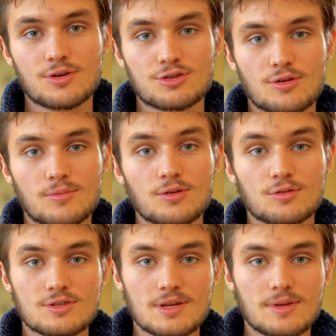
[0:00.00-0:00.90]
je suis actuellement
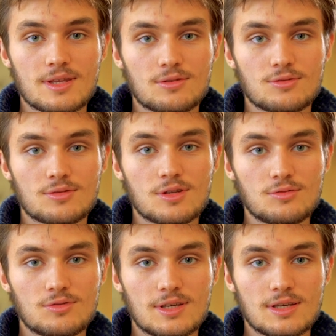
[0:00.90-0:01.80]
en deuxième année de
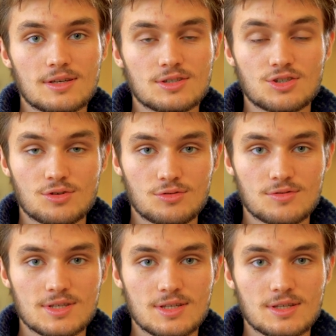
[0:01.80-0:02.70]
DUT
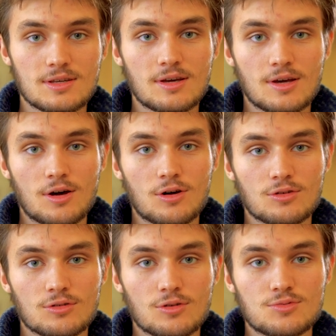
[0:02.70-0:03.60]
GE2I
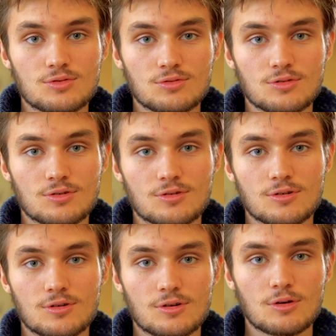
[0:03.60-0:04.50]
en option euh,
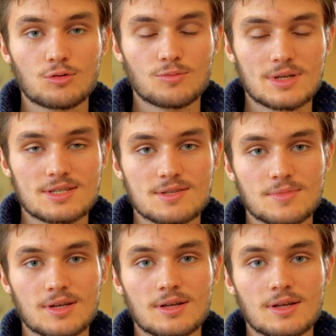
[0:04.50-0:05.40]

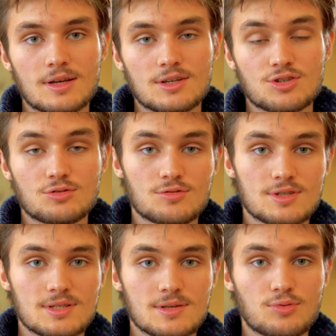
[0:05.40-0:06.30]
automatisme.
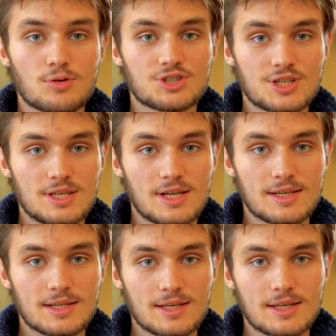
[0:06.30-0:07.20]
GE2I, c'est pour génie
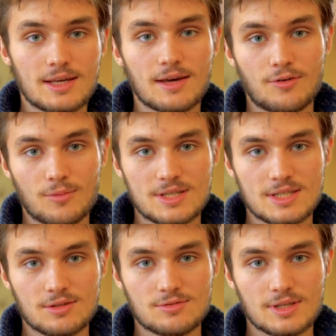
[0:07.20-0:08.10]
électrique et
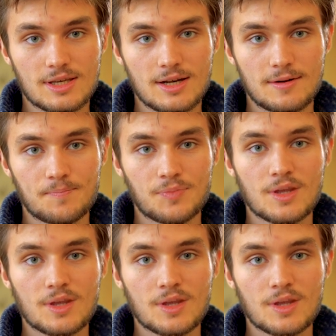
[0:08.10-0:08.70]
informatique industrielle.